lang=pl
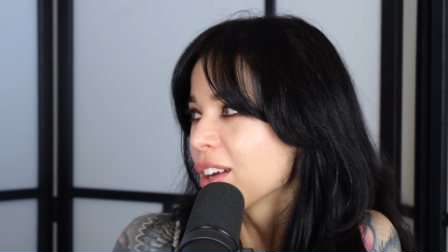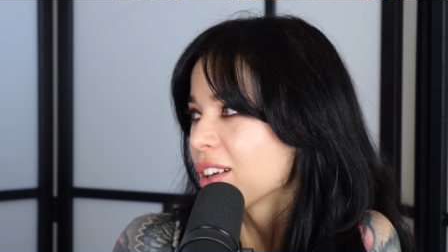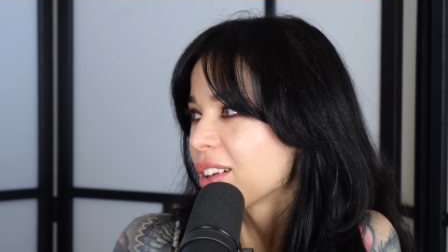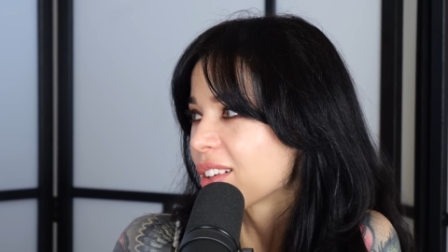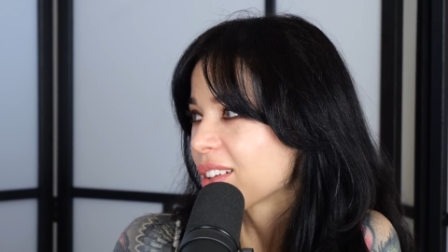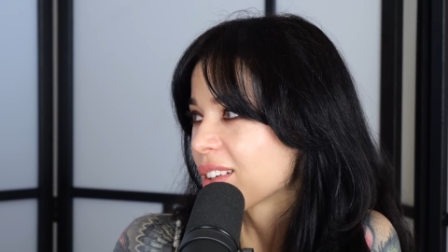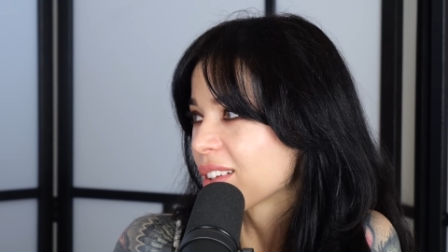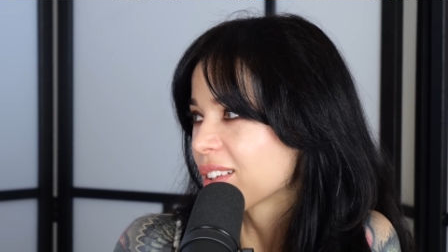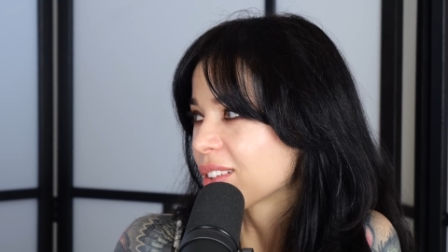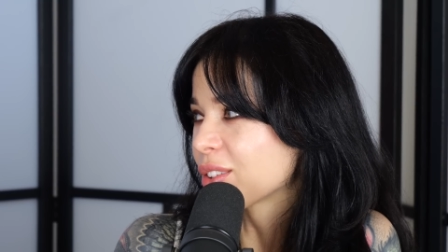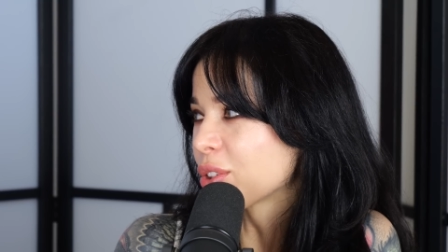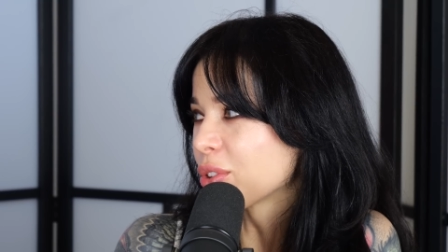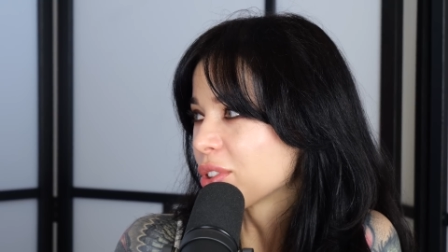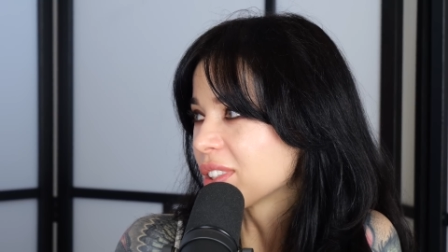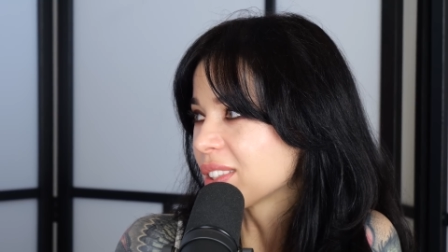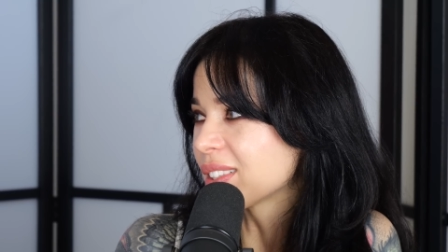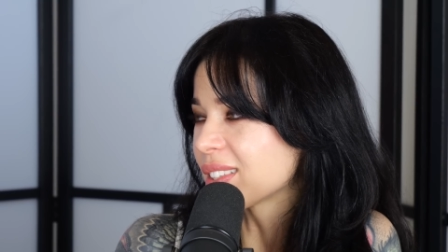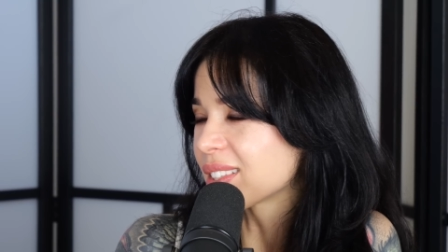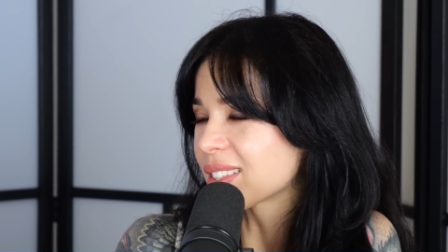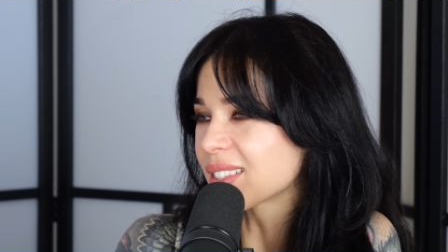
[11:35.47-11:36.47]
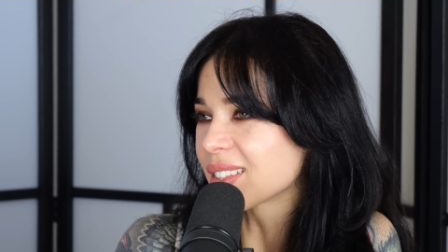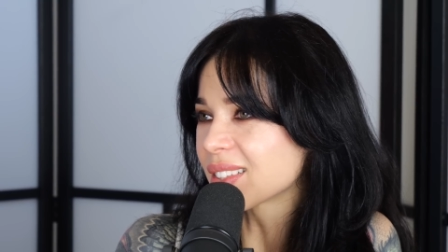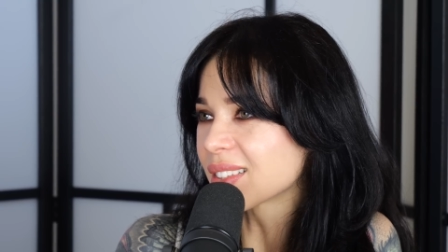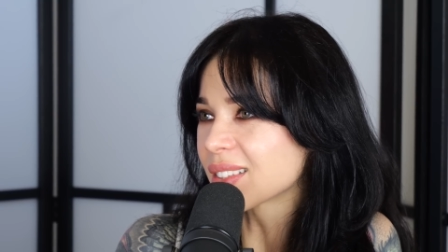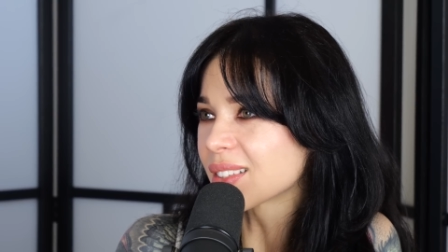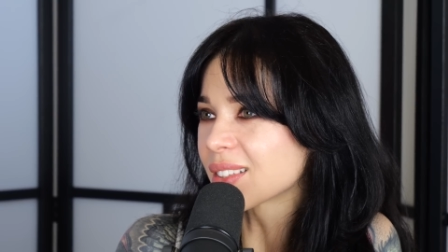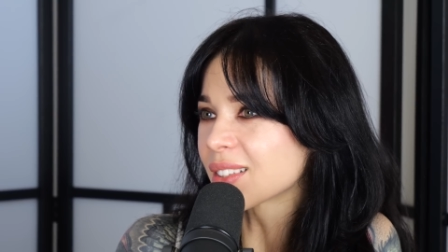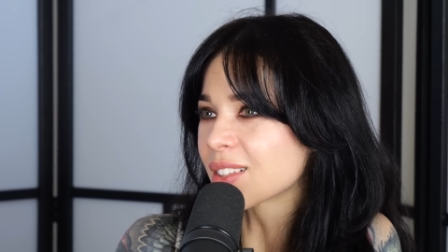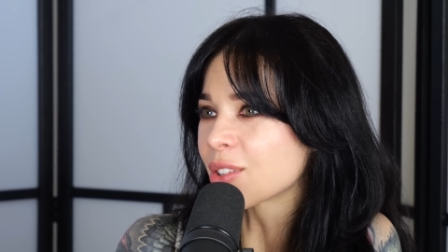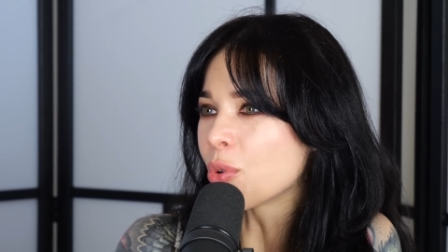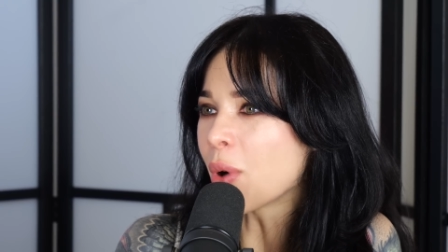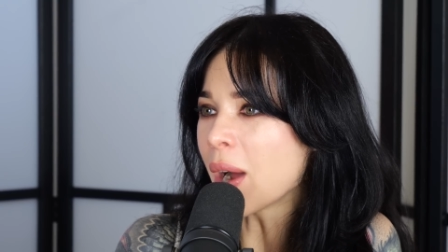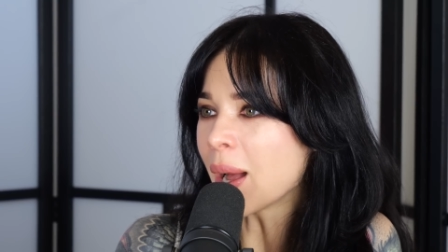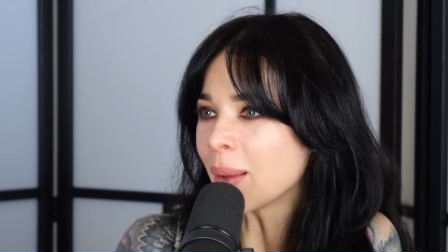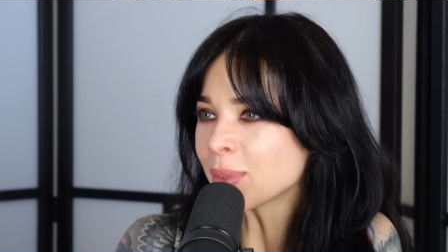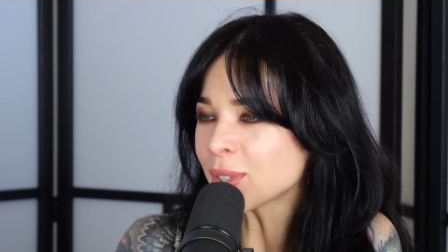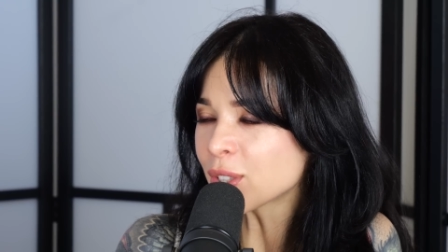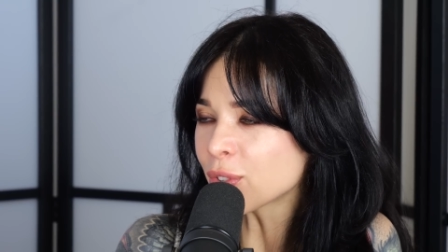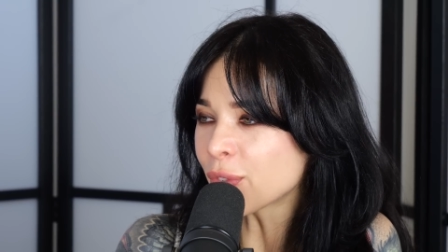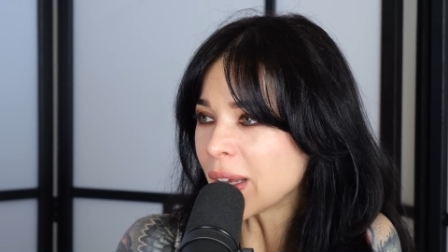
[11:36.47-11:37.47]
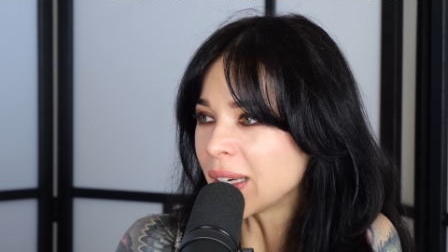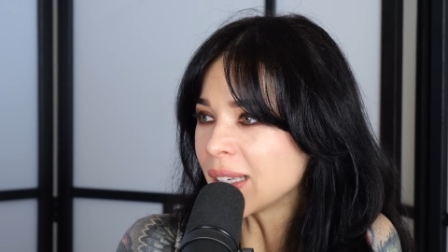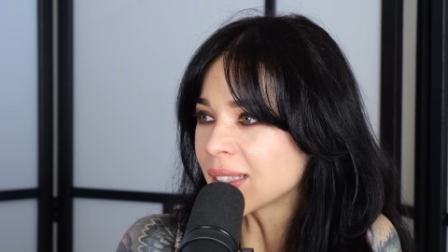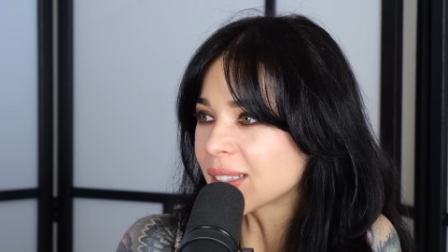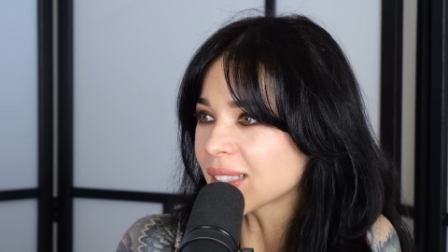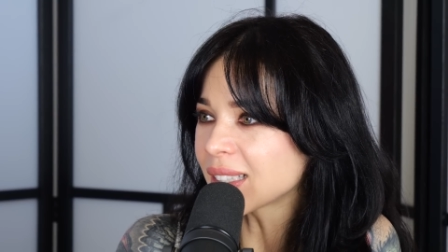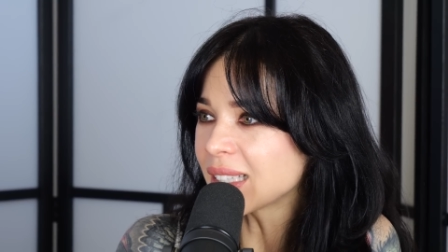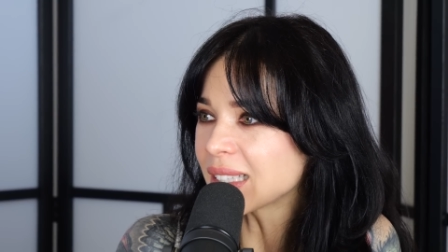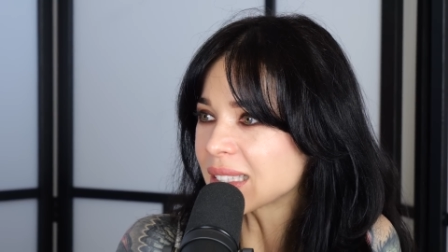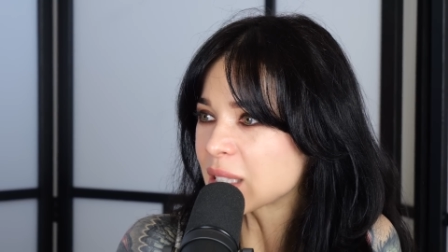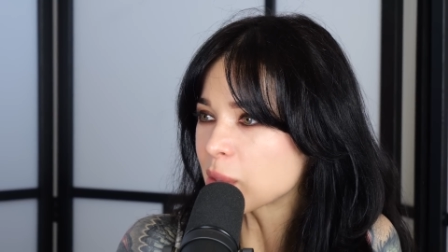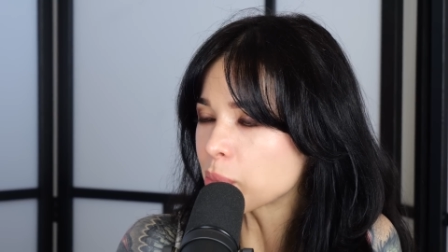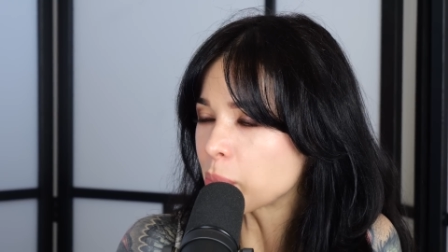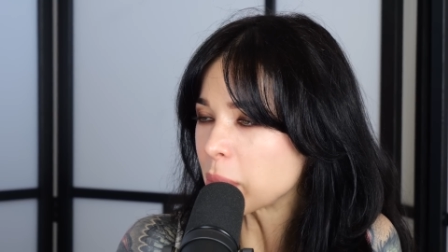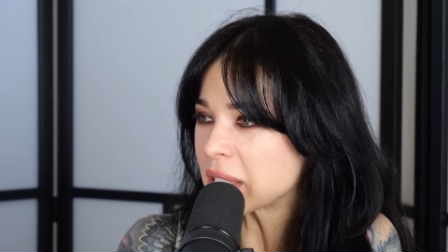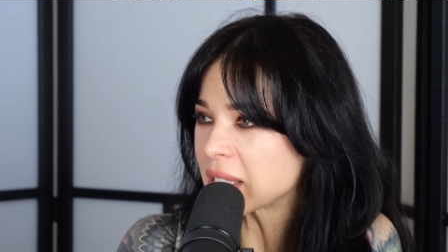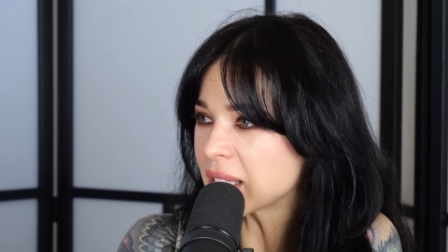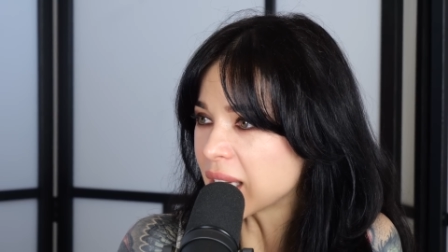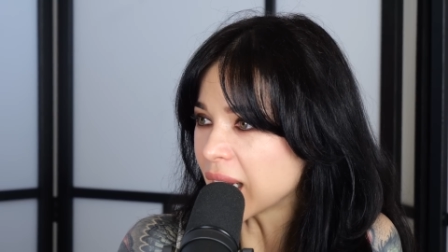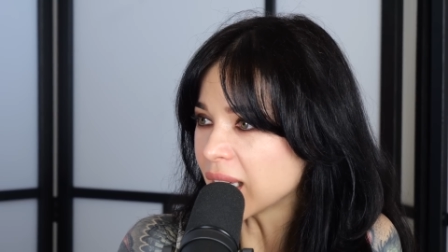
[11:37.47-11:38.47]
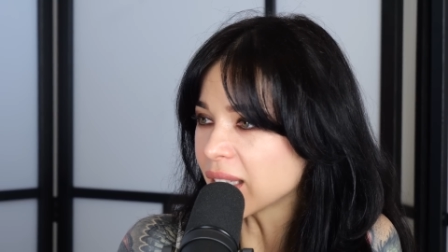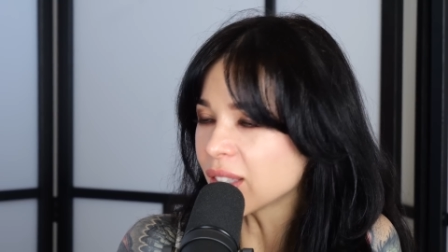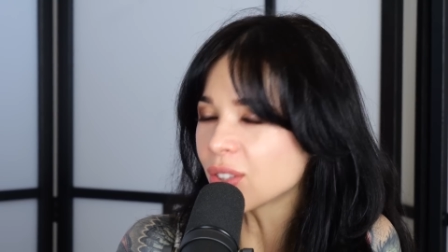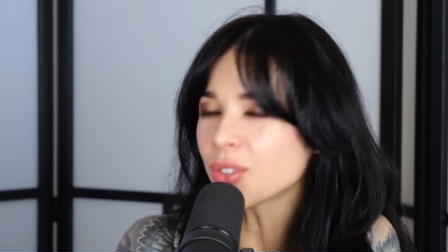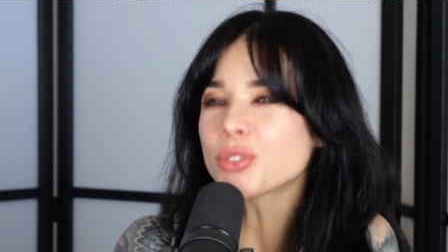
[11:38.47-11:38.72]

E, to jest e, kłamstwo, ale takie specjalnie,